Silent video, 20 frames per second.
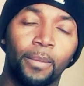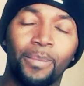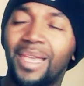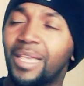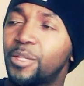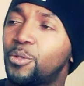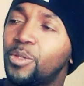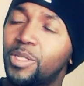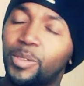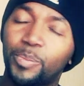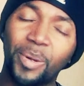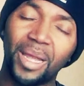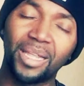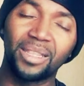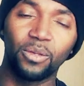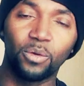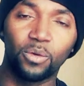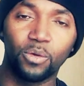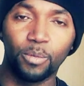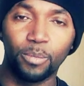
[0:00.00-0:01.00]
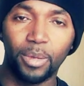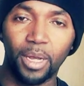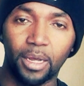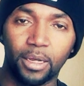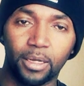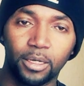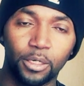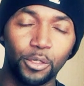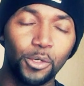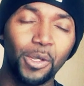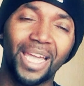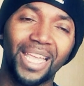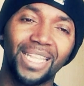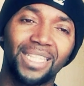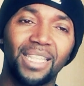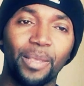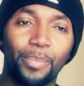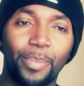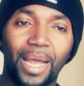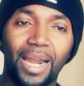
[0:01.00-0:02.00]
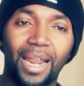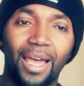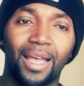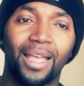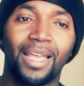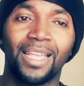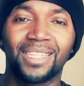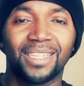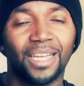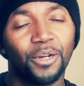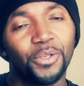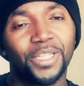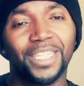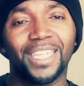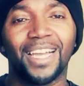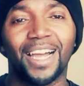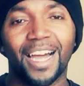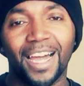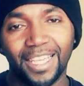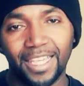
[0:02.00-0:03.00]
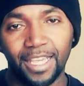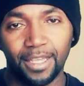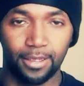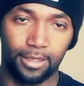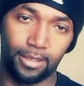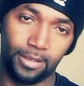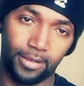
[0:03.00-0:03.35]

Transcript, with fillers: mais ensuite, partez au combat. Ne restez pas là. Ça ne sert à rien.